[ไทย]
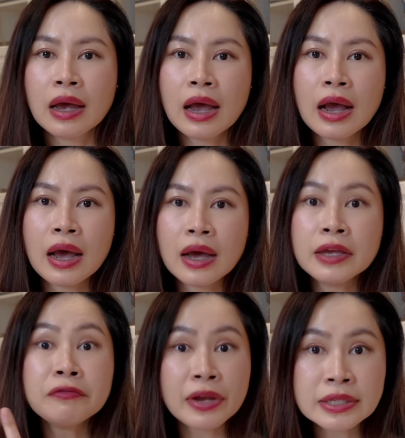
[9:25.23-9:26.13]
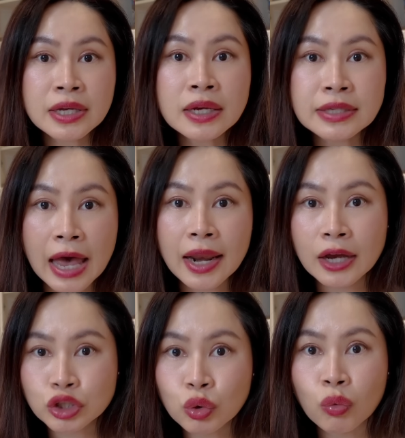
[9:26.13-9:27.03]
อ่าอินฟลูเอนเซอร์สายลั
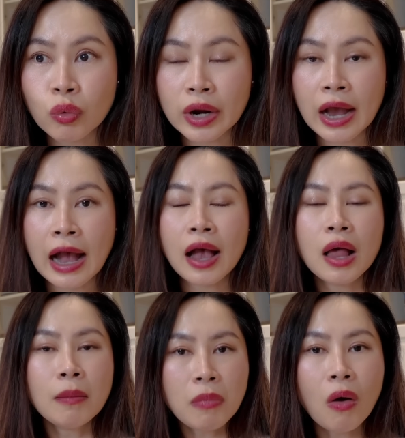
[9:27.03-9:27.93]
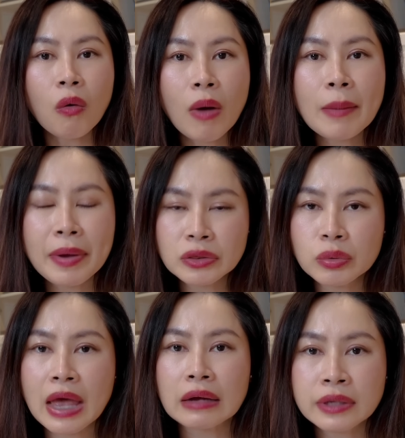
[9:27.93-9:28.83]
กชูนะคะบอกว่าเป็นตั
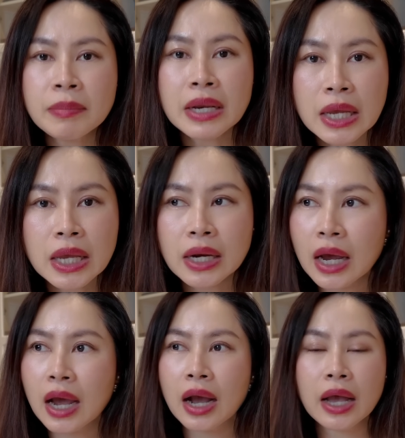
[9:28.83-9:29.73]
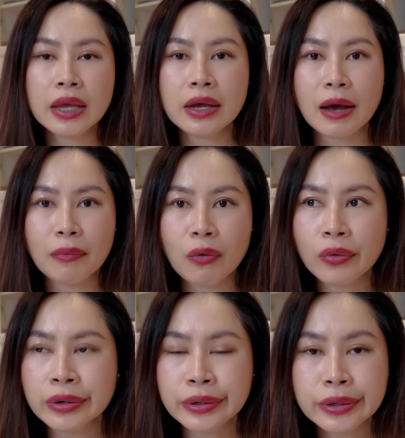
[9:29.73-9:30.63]
วอย่างที่ไม่ดีนะคะ ให้กับค
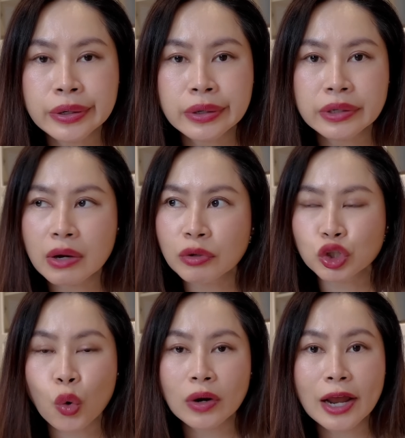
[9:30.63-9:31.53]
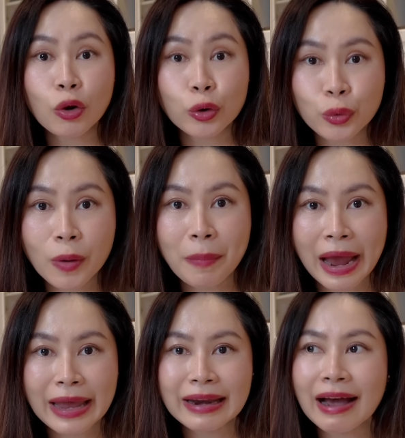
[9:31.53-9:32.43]
นอื่นๆ เยาวชนและคนทั่วไป
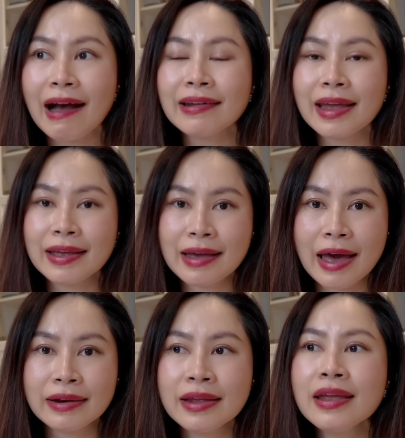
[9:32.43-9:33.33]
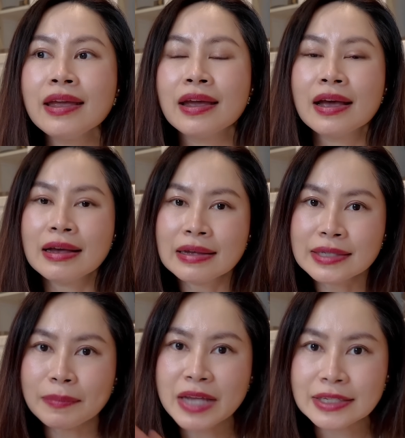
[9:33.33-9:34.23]
นะคะ ในการที่
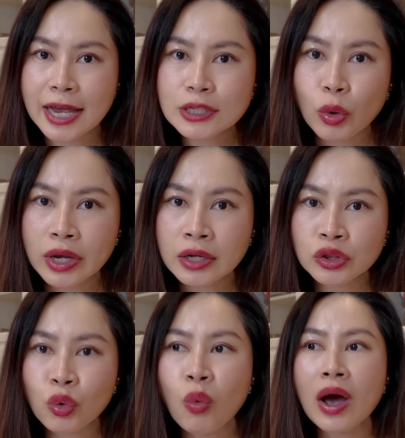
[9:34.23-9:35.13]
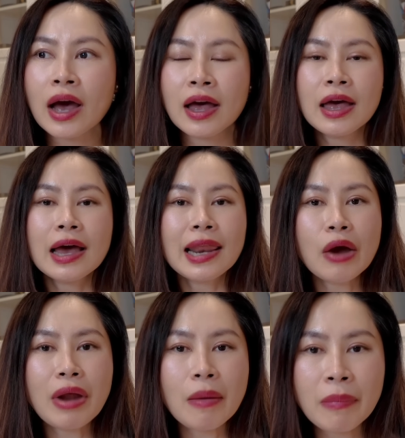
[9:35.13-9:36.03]
จับจ่ายใช้สอยเกินตัว แล้ว
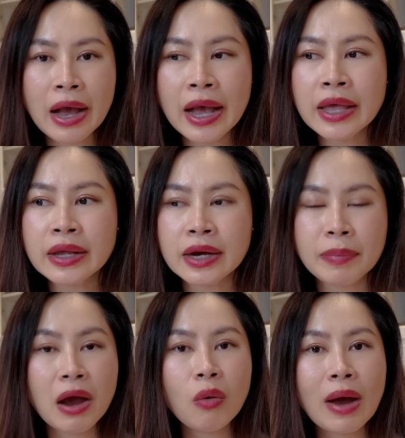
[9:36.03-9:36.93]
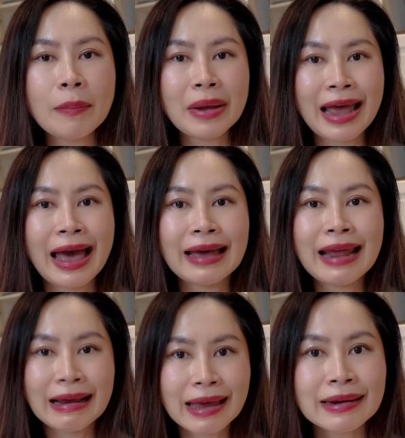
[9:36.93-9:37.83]
ทำให้เกิดภาวะปัญหา
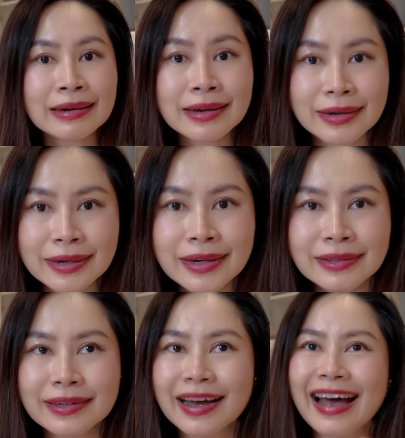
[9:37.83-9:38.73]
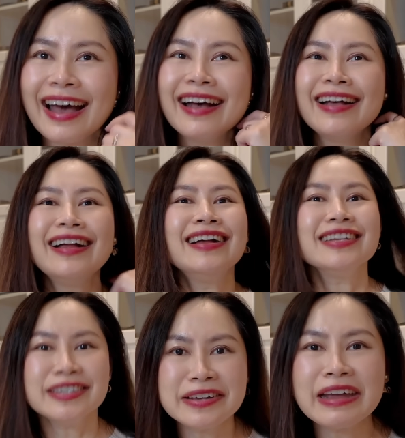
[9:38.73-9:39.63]
ทางการเงินเกิดขึ้นนะคะ
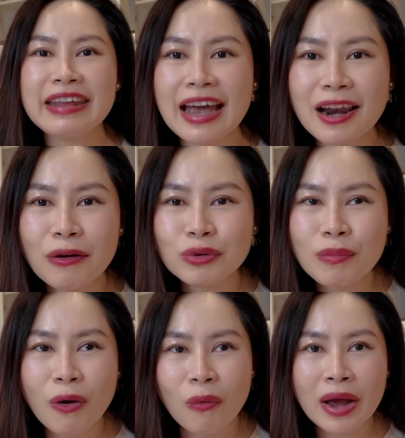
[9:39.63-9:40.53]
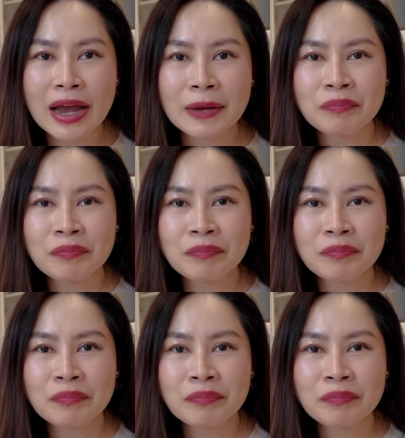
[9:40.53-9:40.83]
ซึ่งอันนี้เราต้องบอกว่า